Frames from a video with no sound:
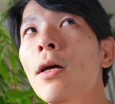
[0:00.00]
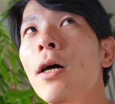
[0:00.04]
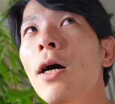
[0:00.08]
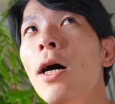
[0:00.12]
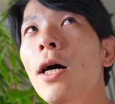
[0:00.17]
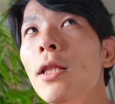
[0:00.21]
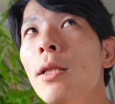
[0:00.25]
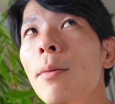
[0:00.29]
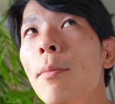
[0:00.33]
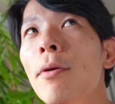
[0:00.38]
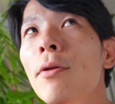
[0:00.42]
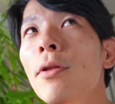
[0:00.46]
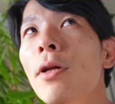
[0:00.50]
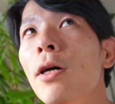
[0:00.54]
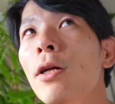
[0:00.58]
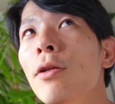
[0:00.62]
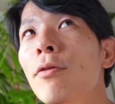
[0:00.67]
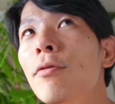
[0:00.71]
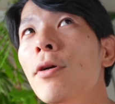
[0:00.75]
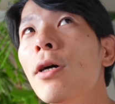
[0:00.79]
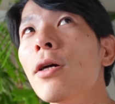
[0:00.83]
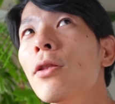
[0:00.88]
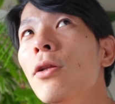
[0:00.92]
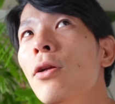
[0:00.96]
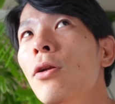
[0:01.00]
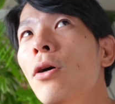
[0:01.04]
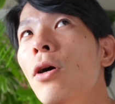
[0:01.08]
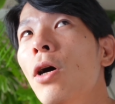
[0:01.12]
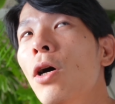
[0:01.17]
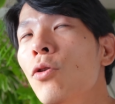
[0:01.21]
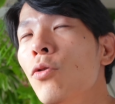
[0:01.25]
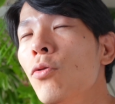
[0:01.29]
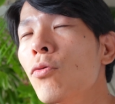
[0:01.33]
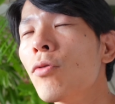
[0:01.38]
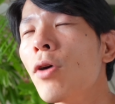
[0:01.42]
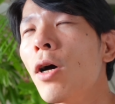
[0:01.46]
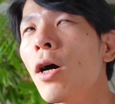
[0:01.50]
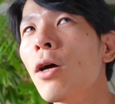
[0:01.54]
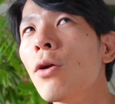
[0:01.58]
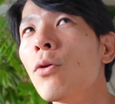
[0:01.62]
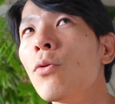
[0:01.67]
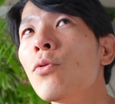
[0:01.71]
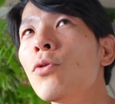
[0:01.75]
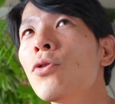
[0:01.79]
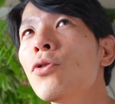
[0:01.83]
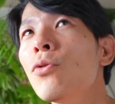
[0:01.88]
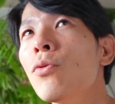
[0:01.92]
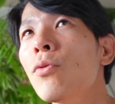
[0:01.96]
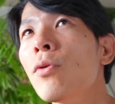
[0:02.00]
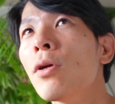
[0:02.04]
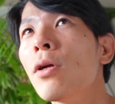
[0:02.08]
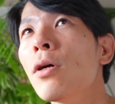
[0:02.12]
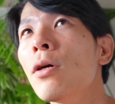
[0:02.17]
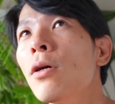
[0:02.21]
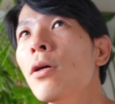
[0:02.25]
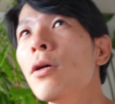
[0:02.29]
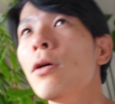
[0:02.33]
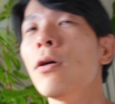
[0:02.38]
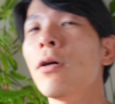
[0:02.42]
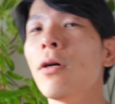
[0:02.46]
頭の中に浮かんだ。あ、ちょっと反論しようかな。